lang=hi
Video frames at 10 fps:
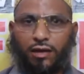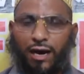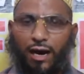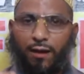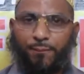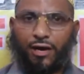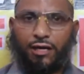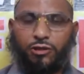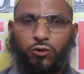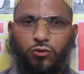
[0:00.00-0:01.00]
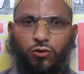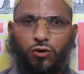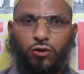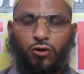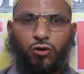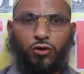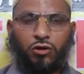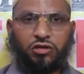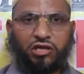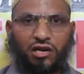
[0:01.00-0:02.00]
यहां अपराधियों को
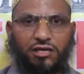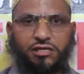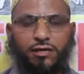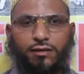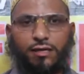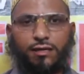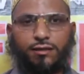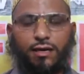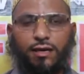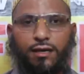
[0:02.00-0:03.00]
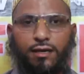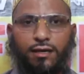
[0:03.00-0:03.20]
संरक्षण दिया जाता है